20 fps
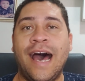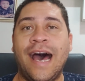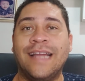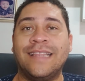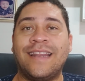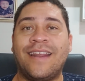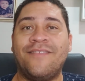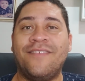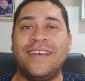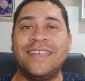
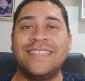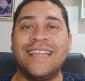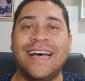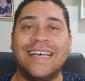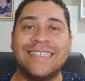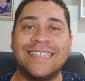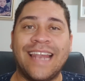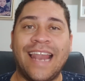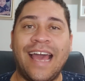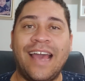através
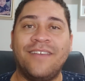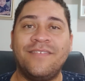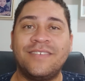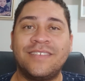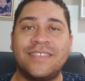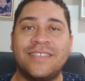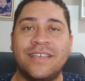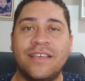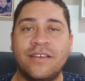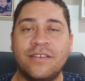das
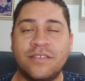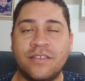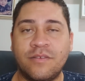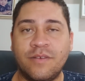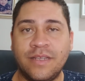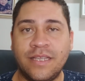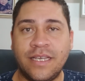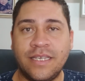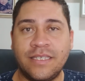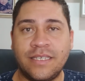lives
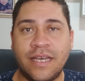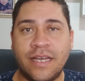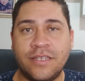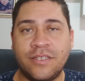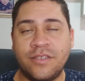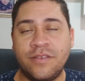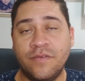557.